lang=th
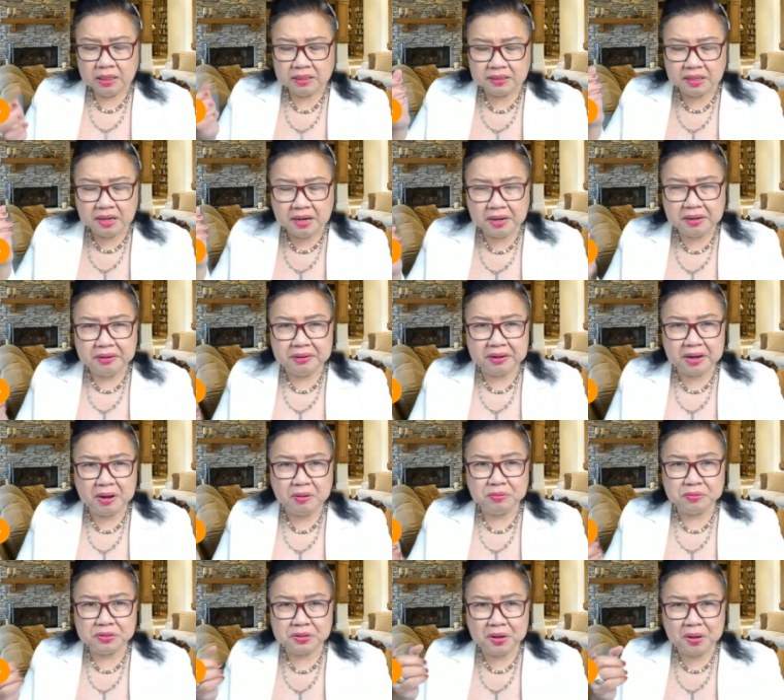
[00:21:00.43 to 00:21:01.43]
ตื่นเร็ว
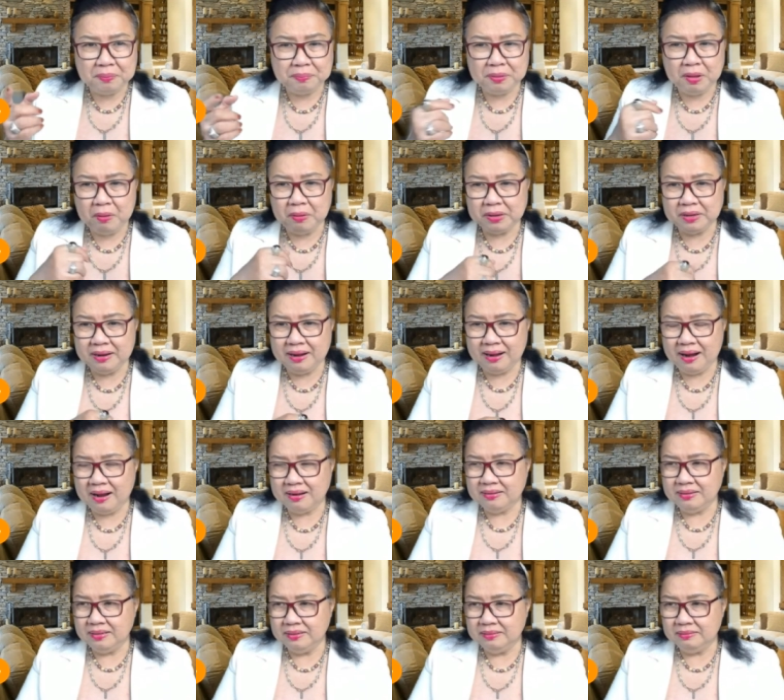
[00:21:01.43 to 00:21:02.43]
ชอบนอนกลาง
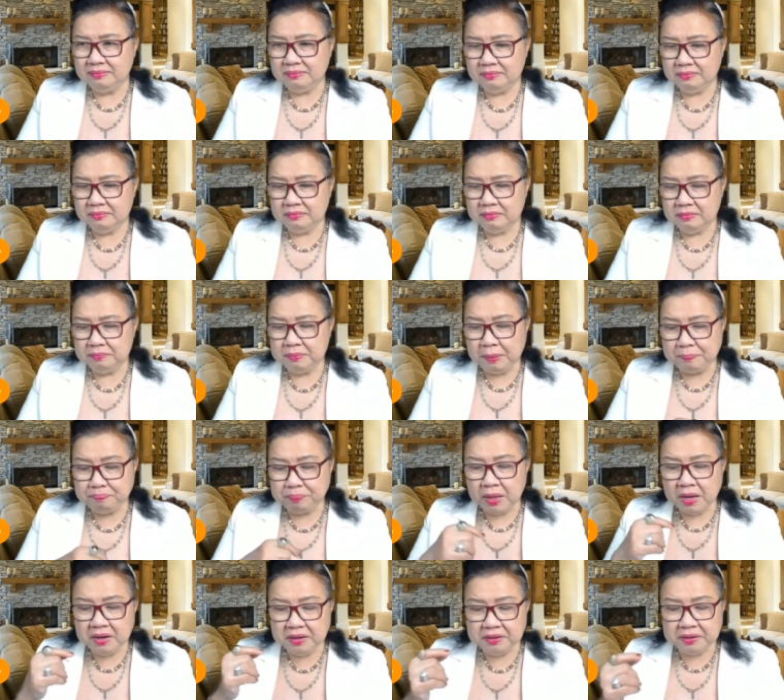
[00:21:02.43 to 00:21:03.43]
ดึกแบบ
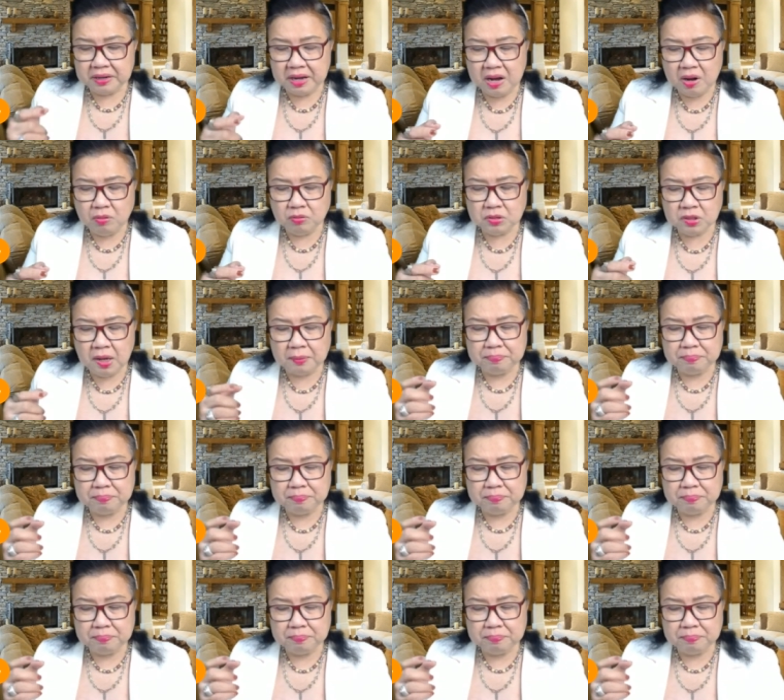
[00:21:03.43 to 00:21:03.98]
ตื่นเร็วชอ